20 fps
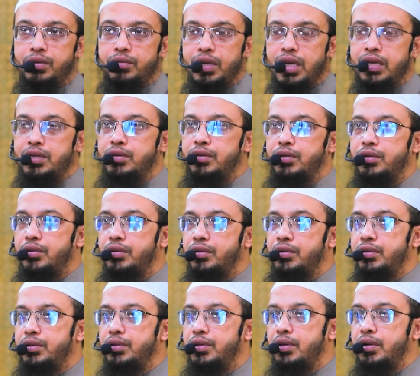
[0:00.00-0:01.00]
তো এই জন্য
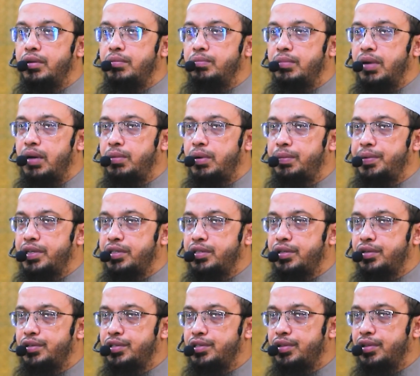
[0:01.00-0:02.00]
মা বাবার
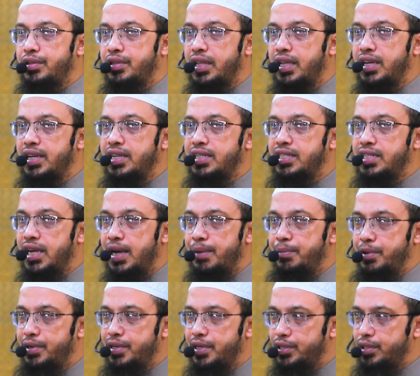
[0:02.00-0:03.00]
জন্য সন্তানের যে
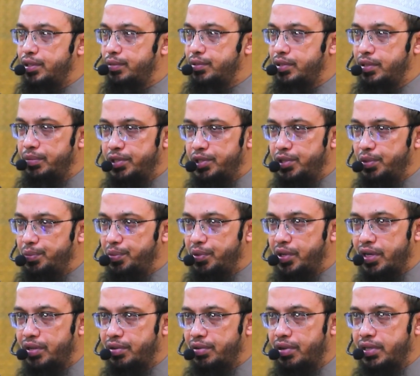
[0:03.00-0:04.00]
আমলটা সবচেয়ে বেশি
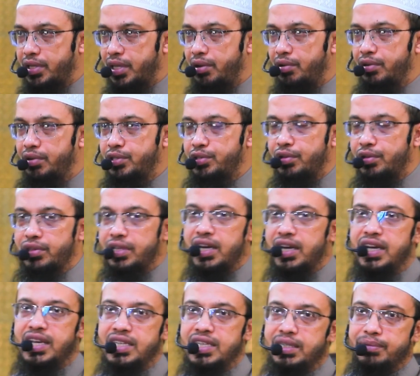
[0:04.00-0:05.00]
উপকার করে তা হলো
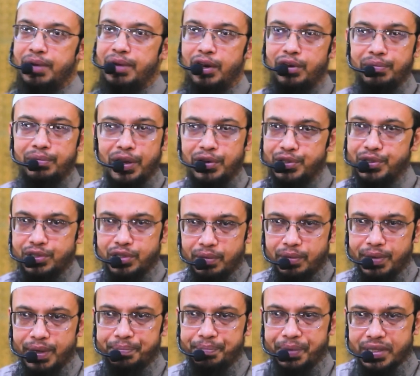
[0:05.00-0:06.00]
সন্তান নিজে ভালো মানুষ
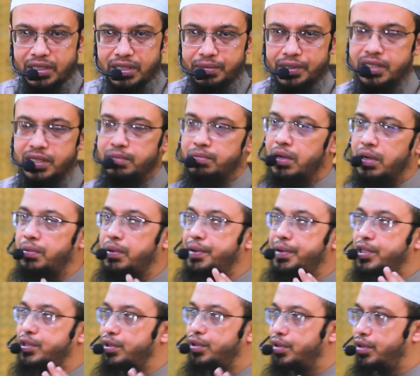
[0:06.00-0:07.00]
হবে পাশাপাশি মা
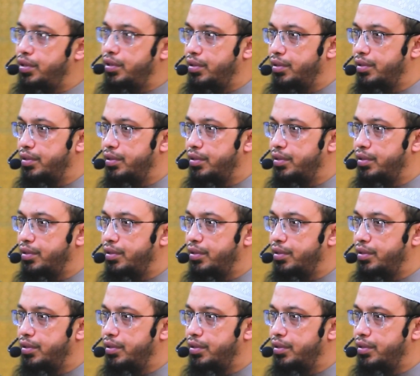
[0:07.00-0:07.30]
বাবার জন্য